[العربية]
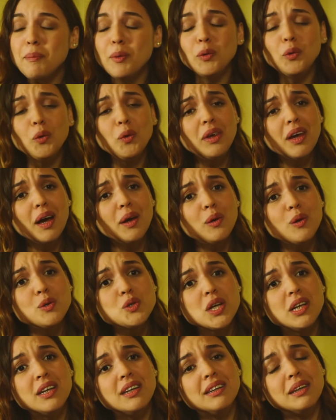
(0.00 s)
عم ينام
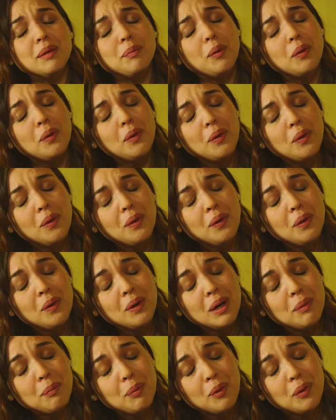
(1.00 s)
بالدكان هيك
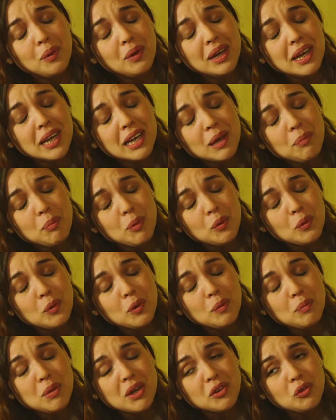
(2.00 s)
بحاله بحاله
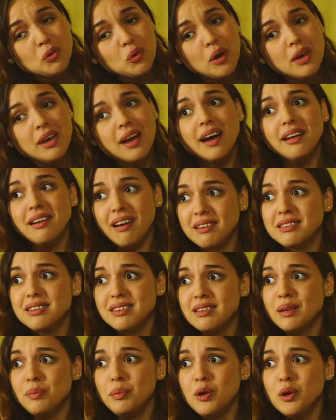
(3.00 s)
مثل المشردين يعني
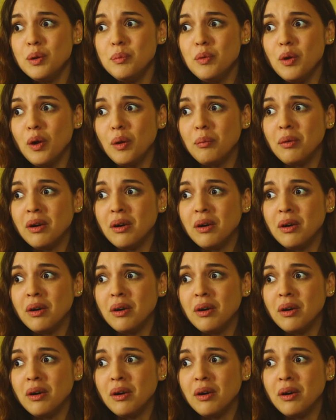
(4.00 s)
وصلت الصوره